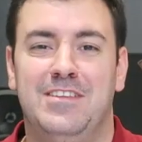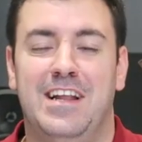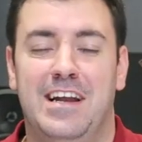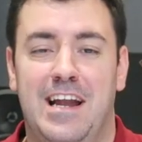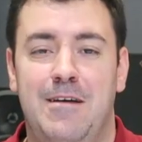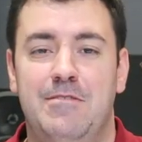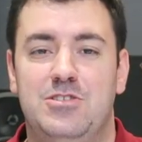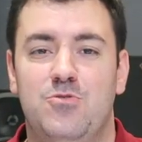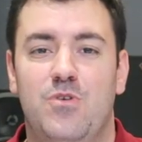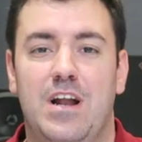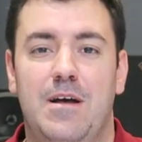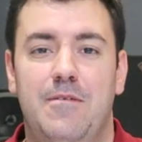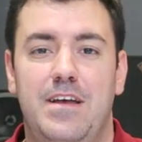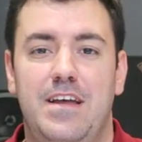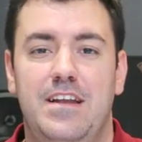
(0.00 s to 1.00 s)
cuanto al grave y
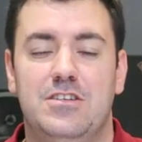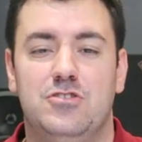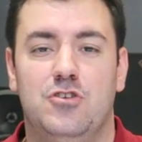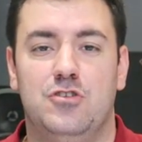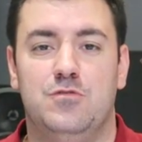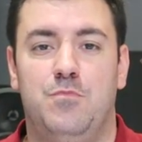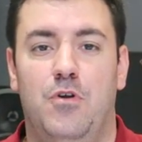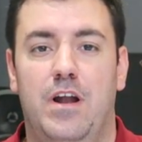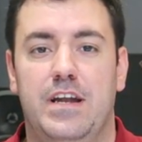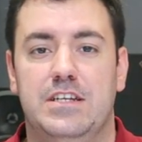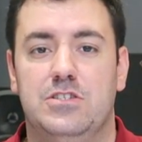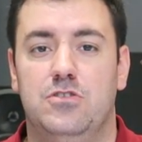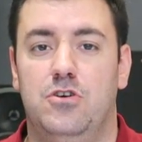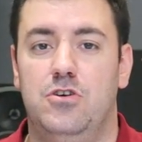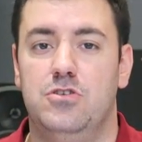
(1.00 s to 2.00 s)
subgrave en estos
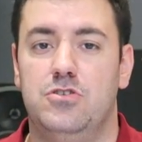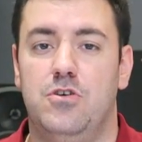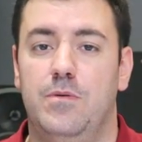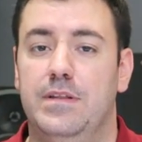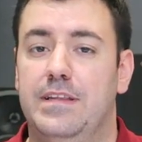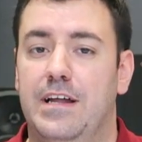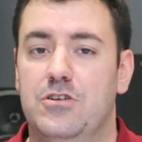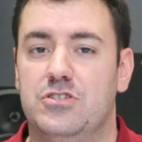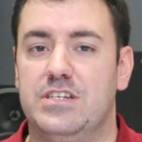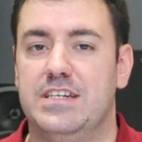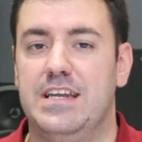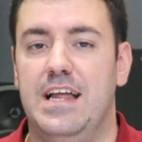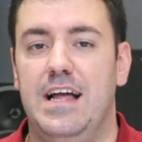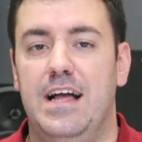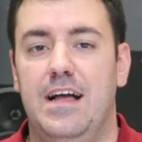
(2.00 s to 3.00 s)
Polaris 2, comentaros que
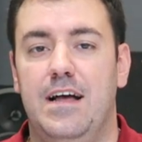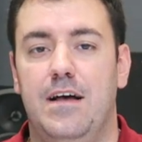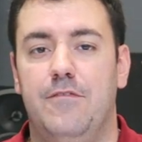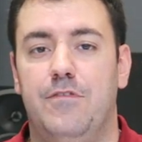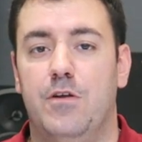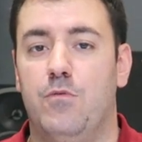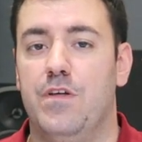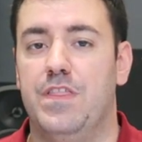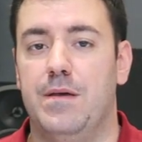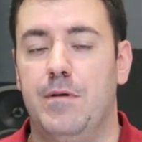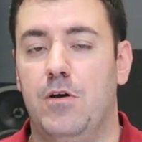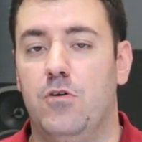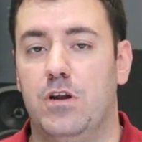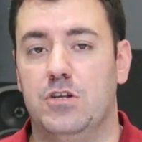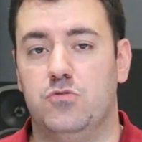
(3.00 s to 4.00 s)
es la frecuencia
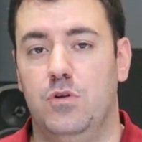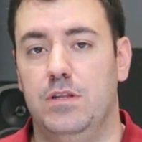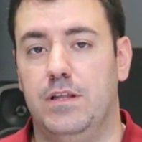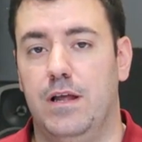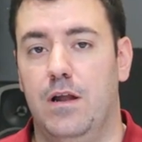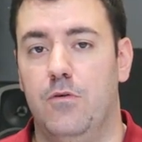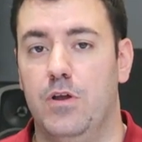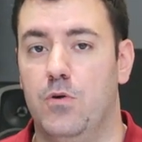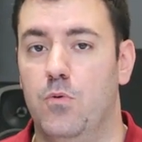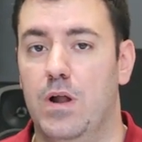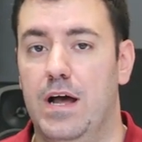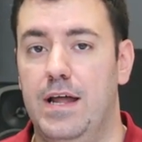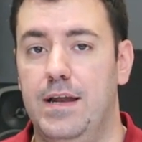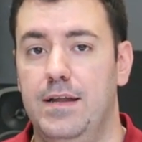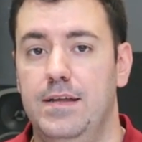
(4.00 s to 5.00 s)
mejor resuelta del
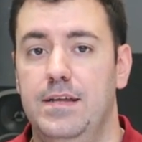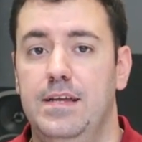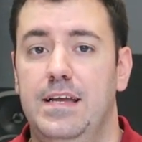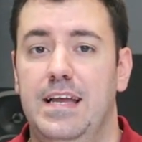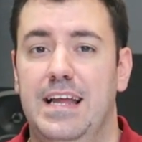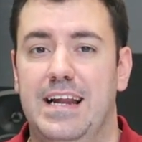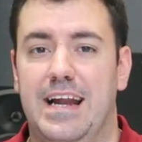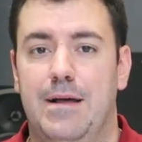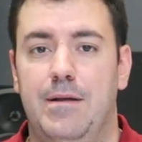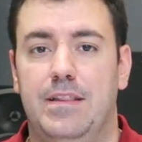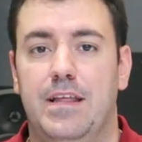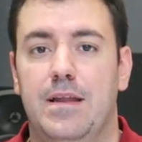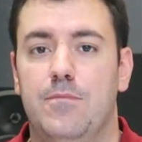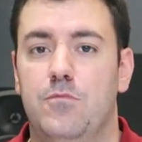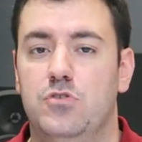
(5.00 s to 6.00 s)
auricular. El grave
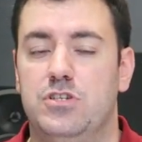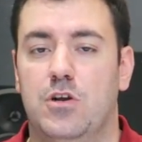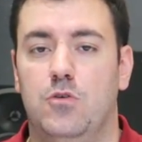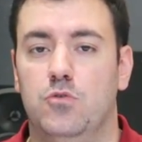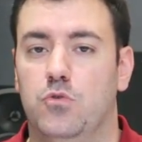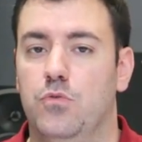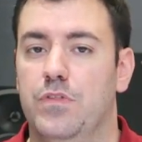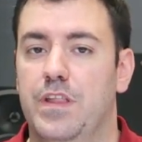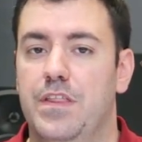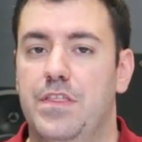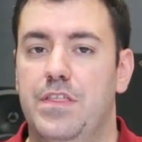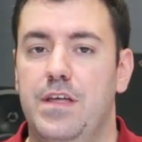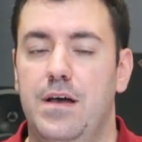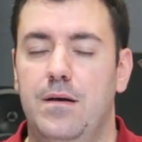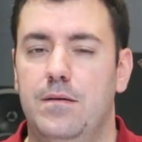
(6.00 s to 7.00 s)
tiene mucha
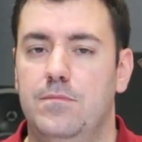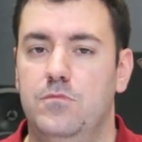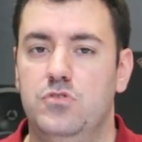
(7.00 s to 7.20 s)
contundencia,